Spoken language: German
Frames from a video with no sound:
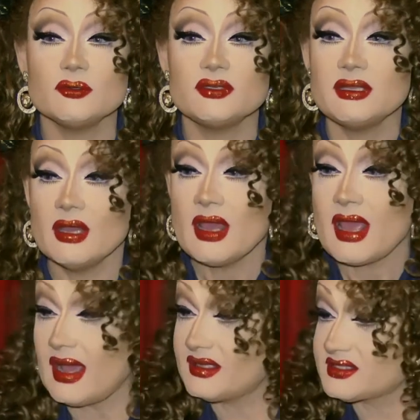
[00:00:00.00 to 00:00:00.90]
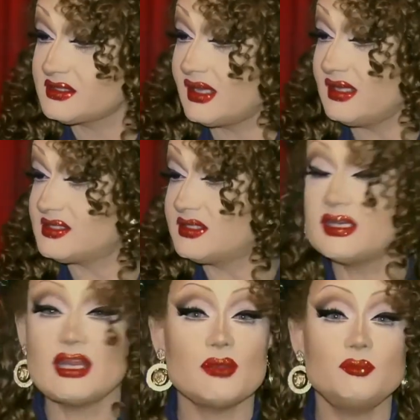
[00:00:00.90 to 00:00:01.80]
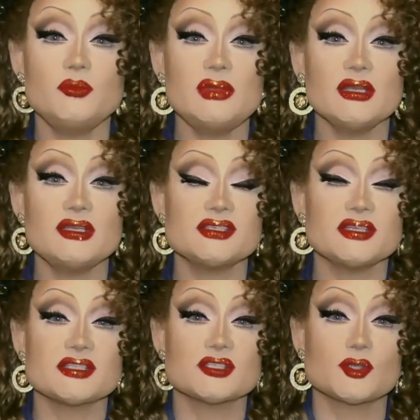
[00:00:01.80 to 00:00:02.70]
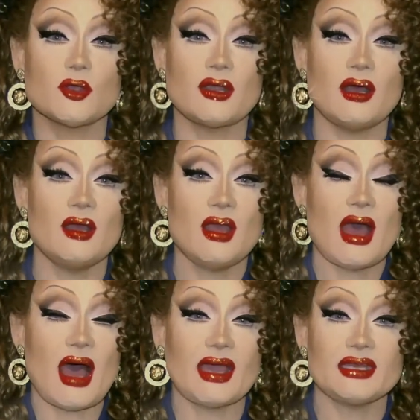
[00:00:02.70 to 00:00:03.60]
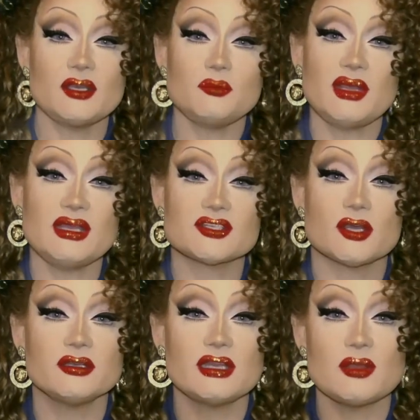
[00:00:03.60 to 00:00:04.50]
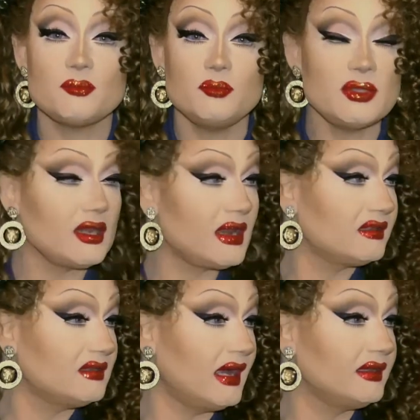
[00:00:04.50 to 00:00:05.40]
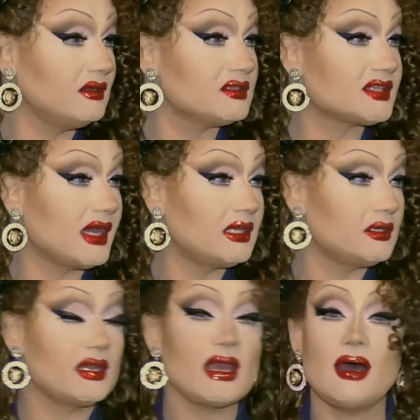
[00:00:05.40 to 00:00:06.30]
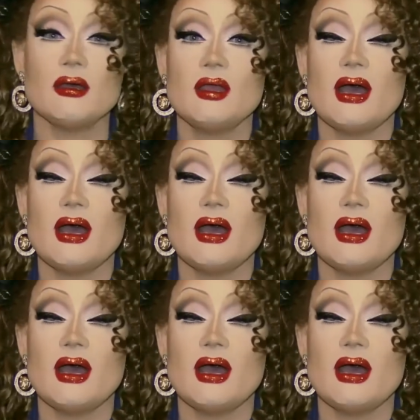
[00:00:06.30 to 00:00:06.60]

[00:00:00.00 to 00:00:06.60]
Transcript: Und die ersten Gäste neben mir, die sitzen circa einen Meter neben mir nach der anderen Seite, naja,